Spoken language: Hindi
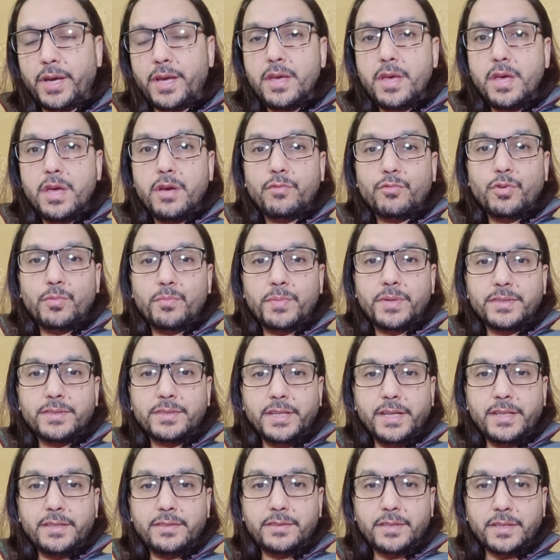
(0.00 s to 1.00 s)
है वो
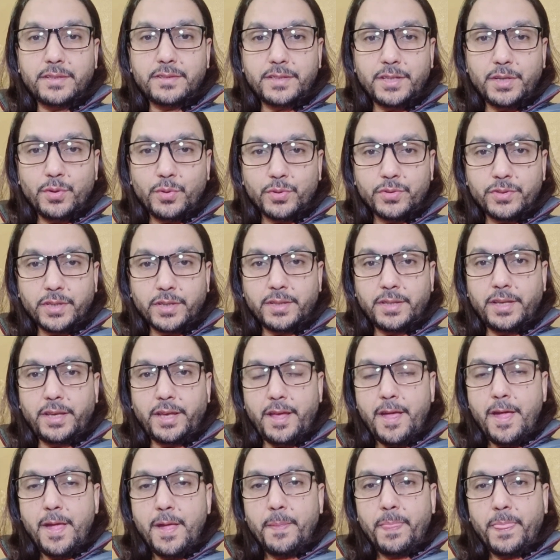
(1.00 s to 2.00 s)
मजीद सस्ती हो सकती
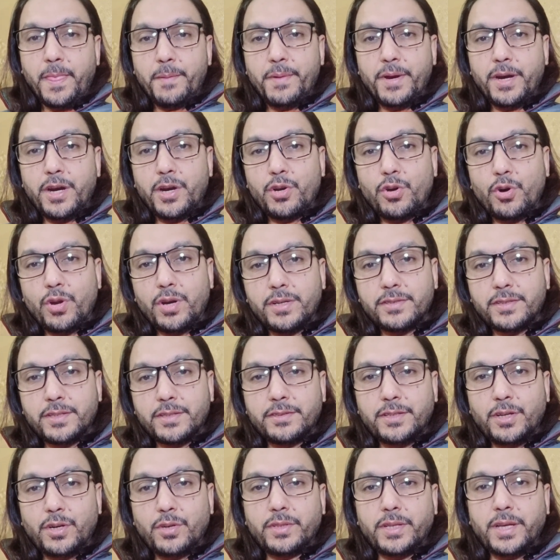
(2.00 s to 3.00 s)
है अब अगर डॉलर
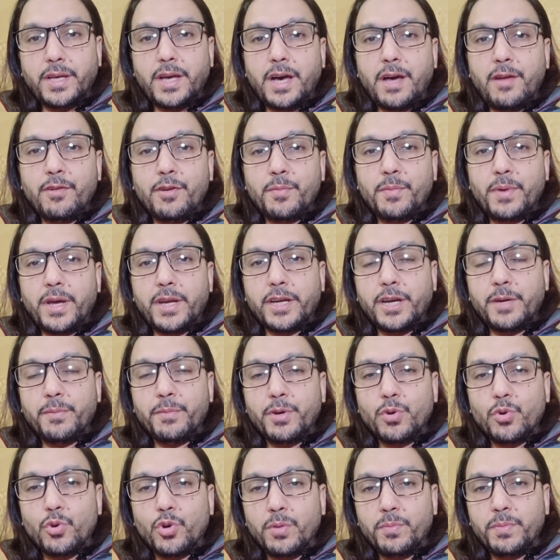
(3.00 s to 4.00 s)
सस्ता होता है आलमी मार्केट
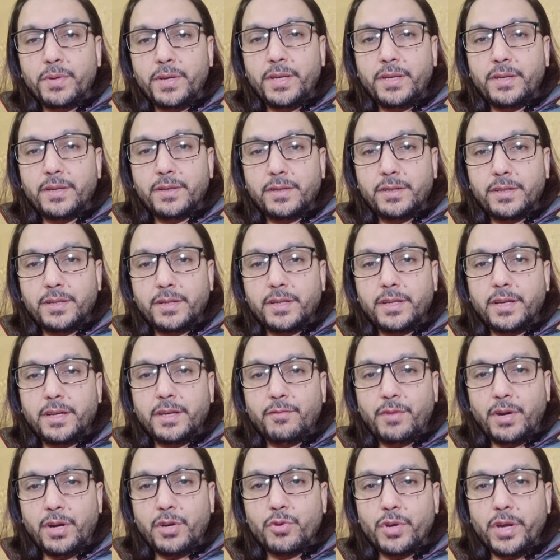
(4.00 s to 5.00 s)
में गोल्ड भी
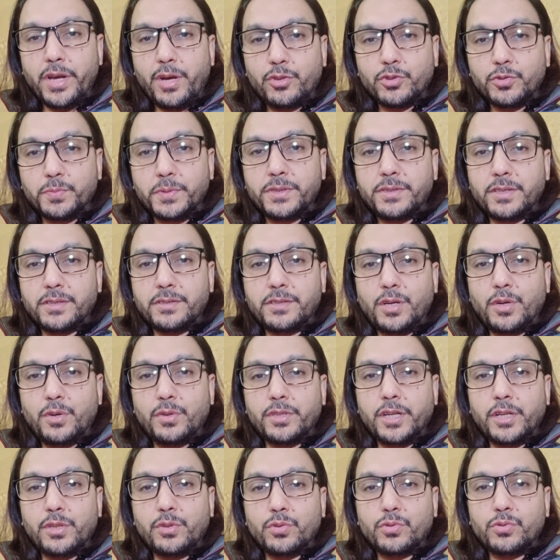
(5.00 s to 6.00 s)
कि वन ट्राई आउंस भी सस्ता
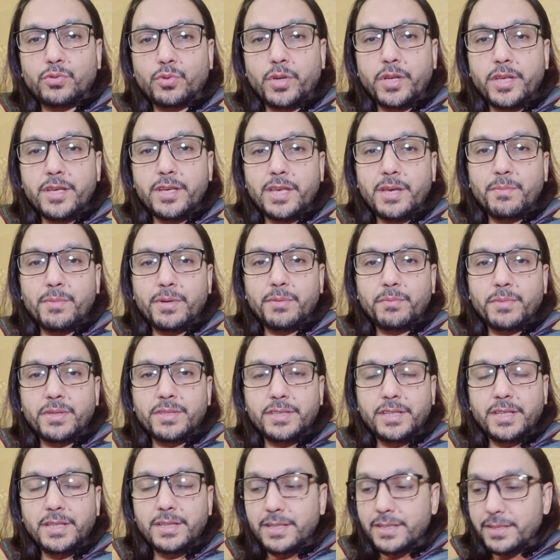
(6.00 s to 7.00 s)
होता है तो सोने की कीमत
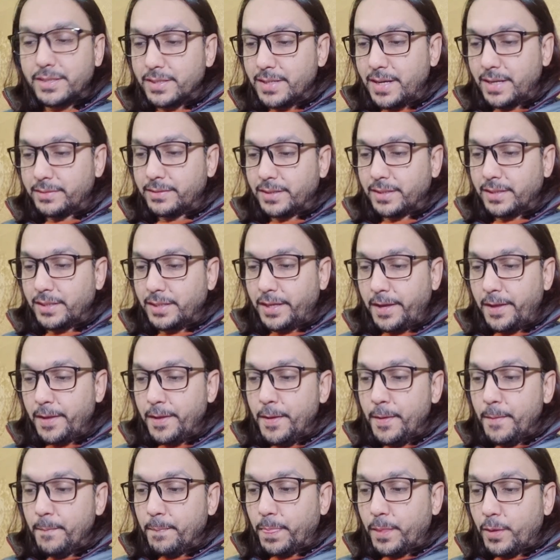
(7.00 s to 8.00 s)
मजीद नीचे जा सकती है
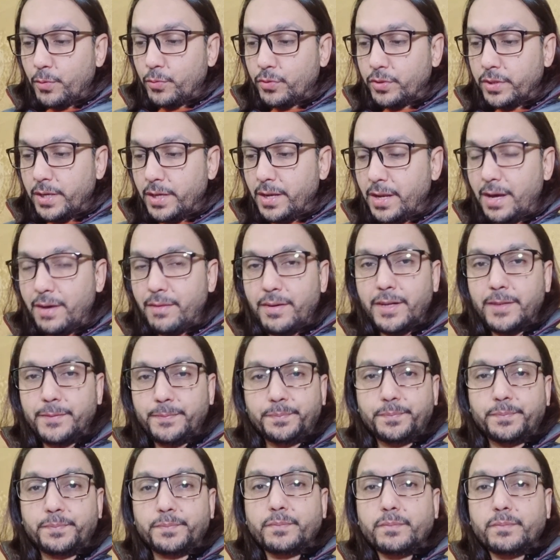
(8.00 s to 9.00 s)
उसके अलावा